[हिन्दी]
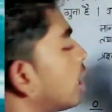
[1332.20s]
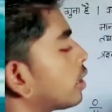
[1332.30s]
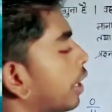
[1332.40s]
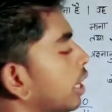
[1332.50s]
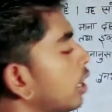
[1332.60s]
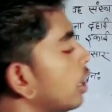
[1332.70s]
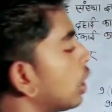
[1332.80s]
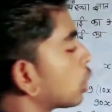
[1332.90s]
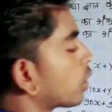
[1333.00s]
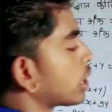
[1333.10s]
याद करिए
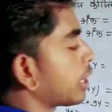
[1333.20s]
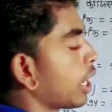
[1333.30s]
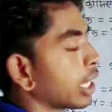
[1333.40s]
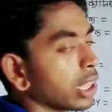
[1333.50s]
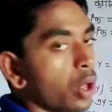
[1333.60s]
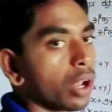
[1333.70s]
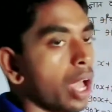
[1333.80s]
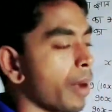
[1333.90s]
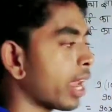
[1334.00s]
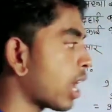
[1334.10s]
तो वह संख्या कितना होगा
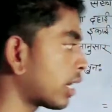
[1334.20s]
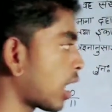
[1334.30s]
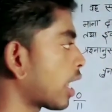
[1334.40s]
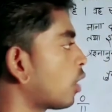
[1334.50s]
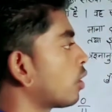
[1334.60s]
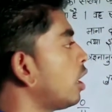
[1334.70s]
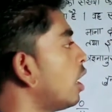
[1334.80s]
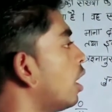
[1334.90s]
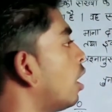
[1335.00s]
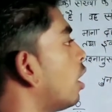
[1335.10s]
हमारा अठारह होगा